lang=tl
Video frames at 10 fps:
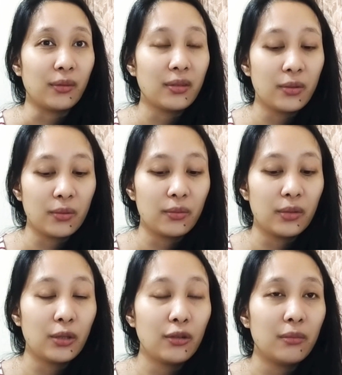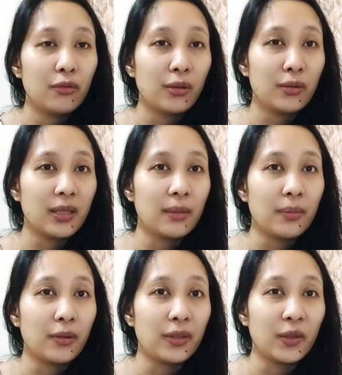So, dito lang muna ako sa
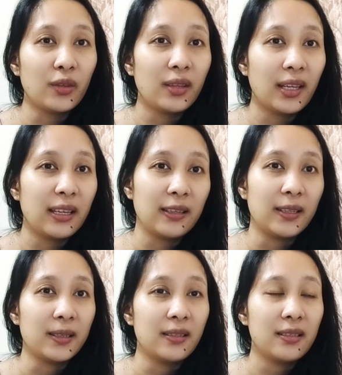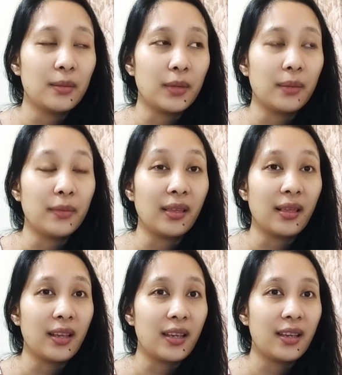pakunti-kunti, ganyan, sa mga
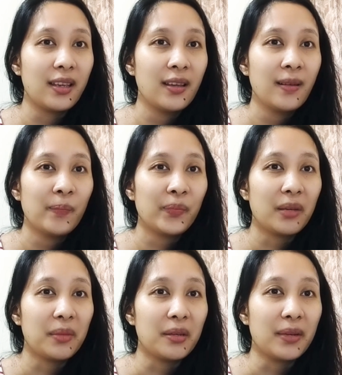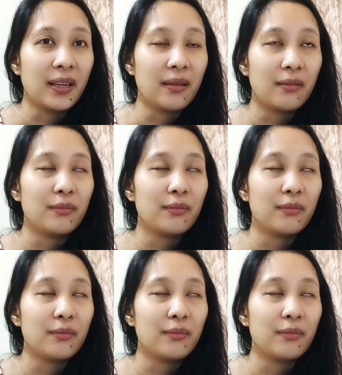monthly na binibara,